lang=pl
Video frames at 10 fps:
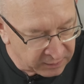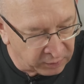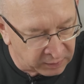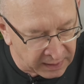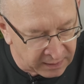
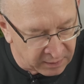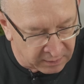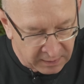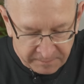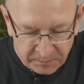Do
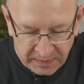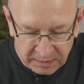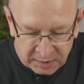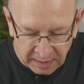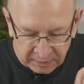tego
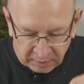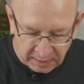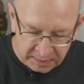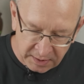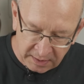trzeba
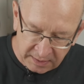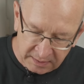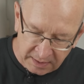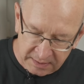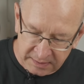dodać
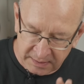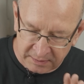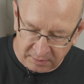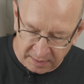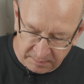jeden
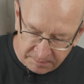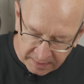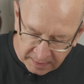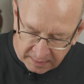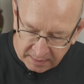tranzystor
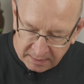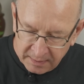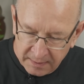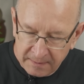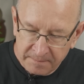NPN,
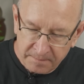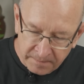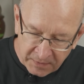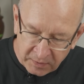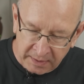
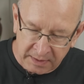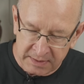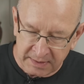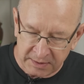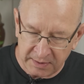no
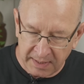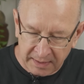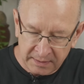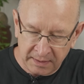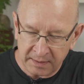jakieś
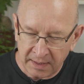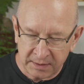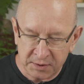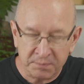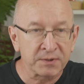zasilanie,
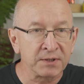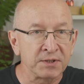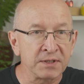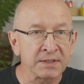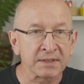jakiś
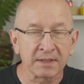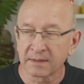przycisk.